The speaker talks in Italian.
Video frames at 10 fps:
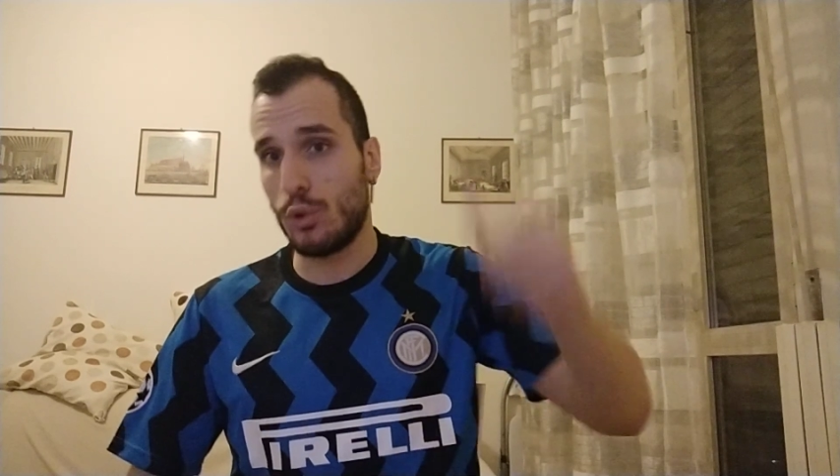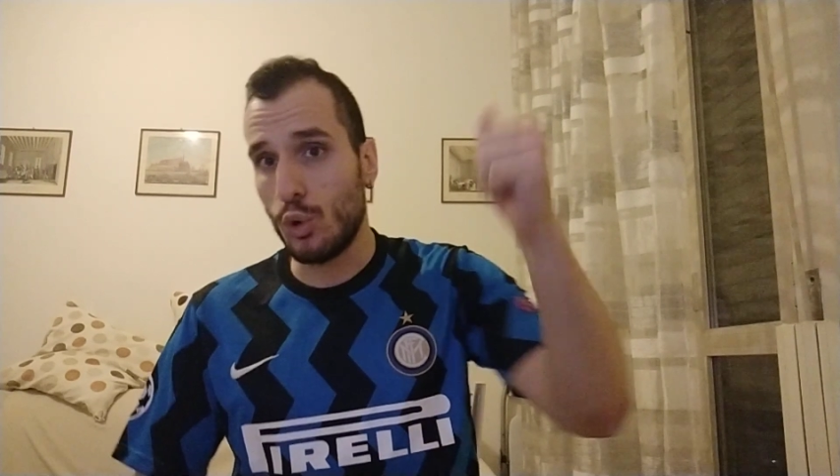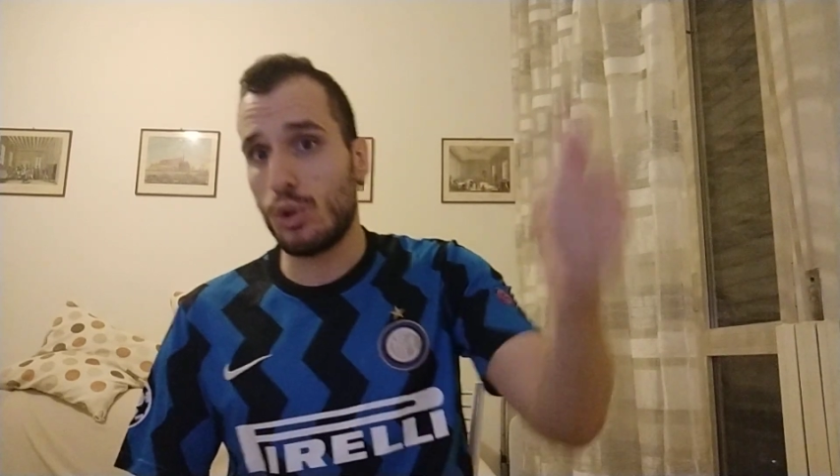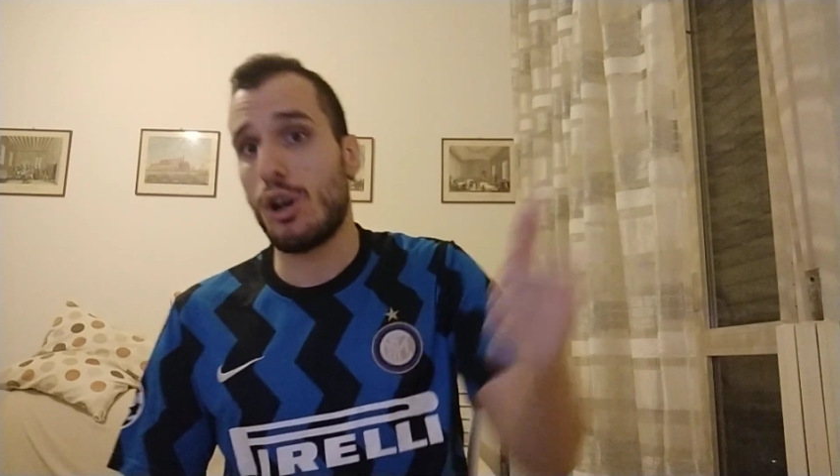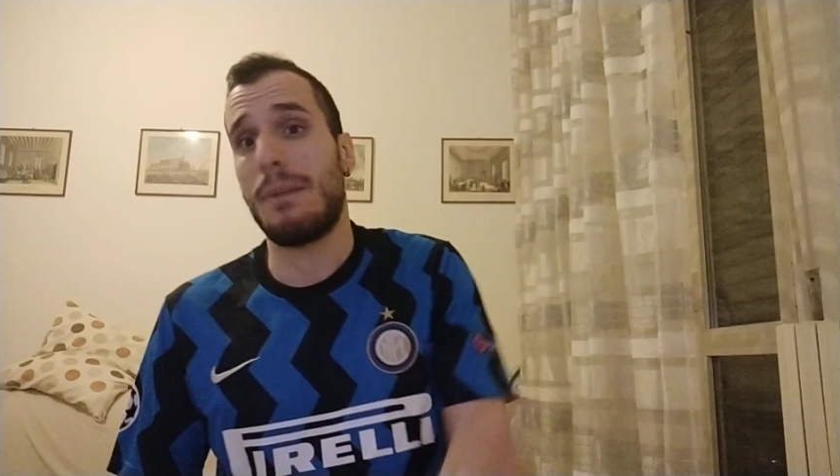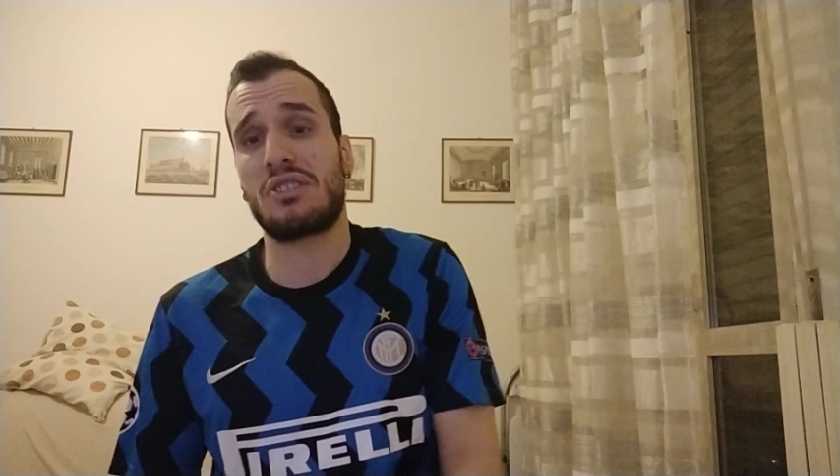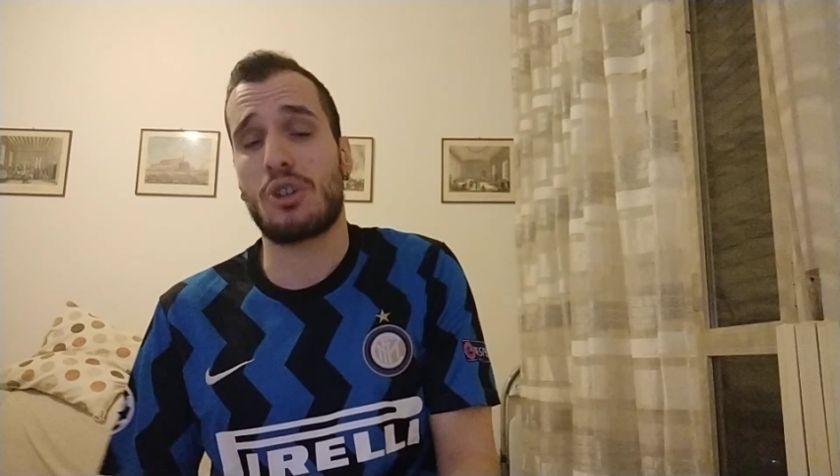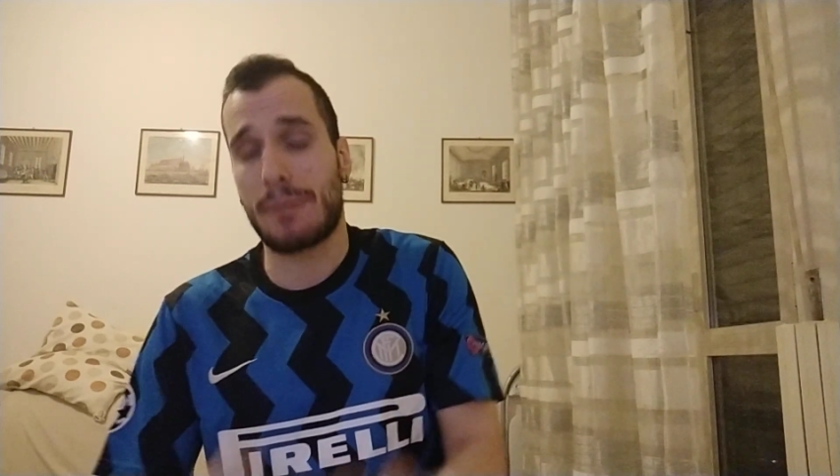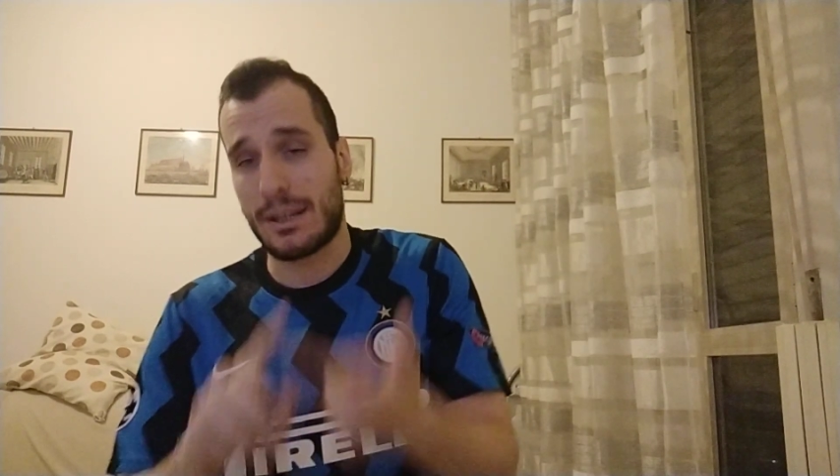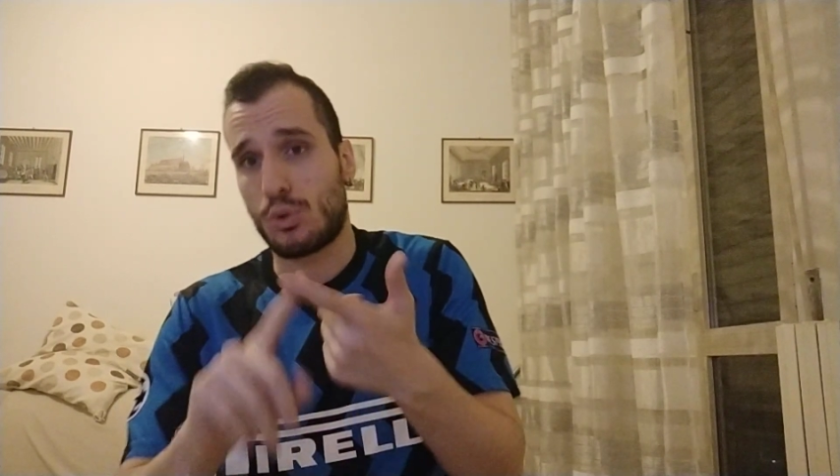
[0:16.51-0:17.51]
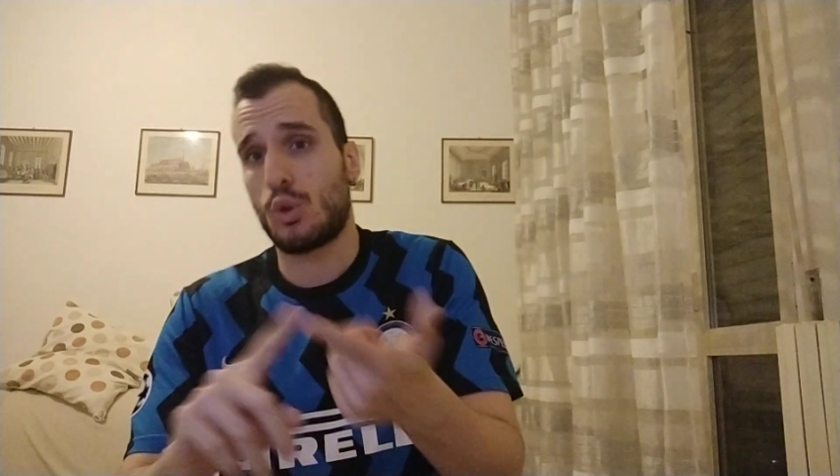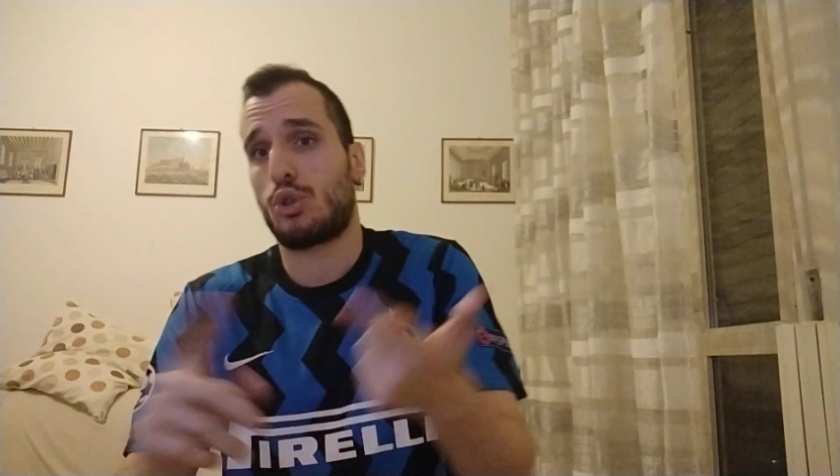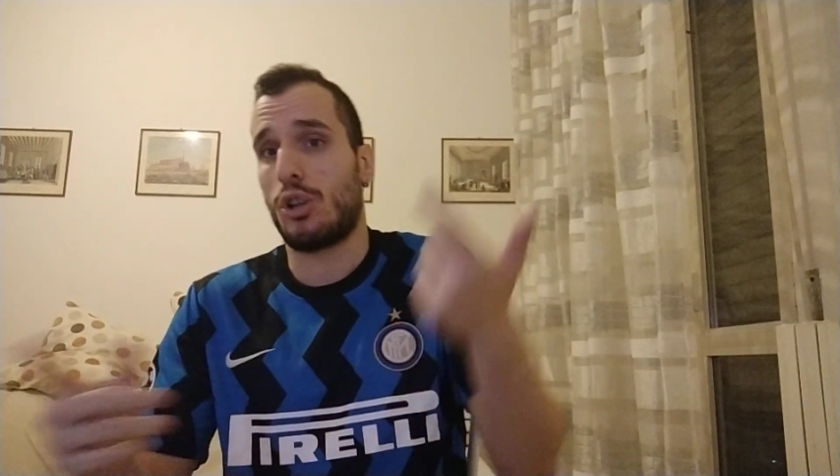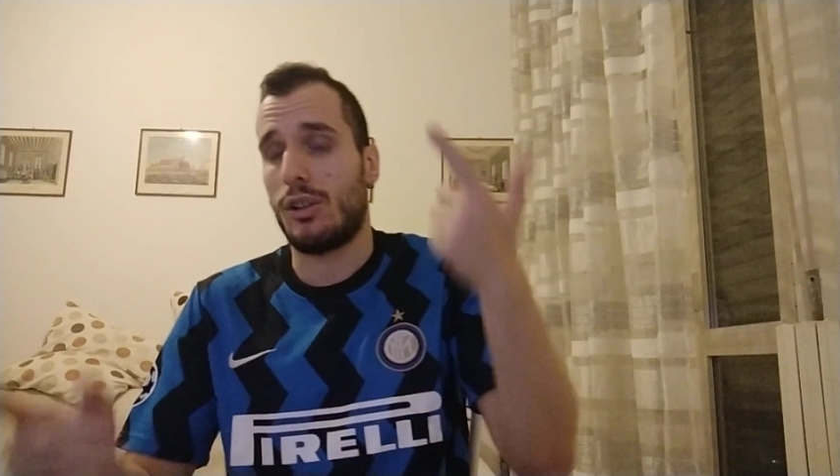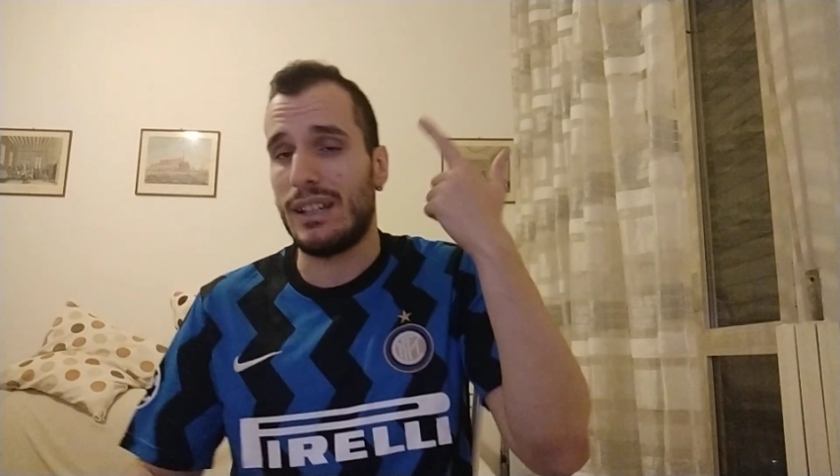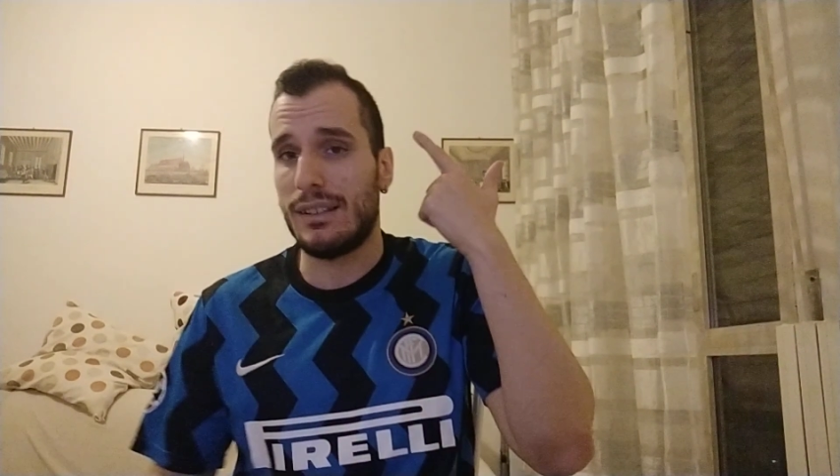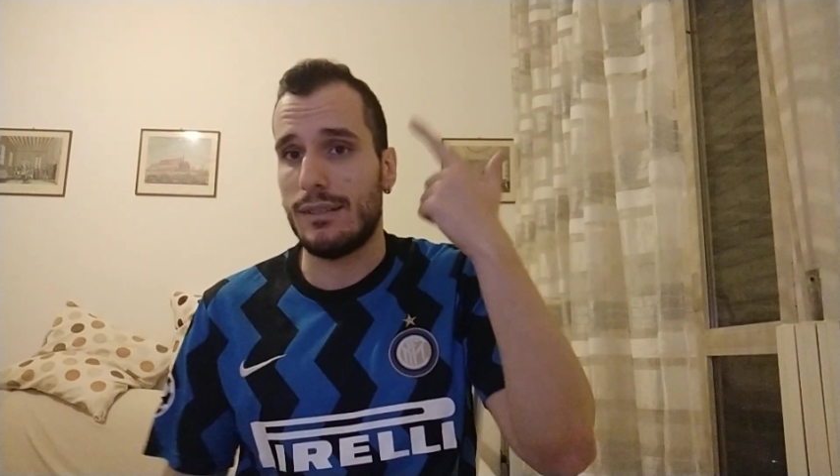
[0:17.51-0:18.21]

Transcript: Uno, ma soprattutto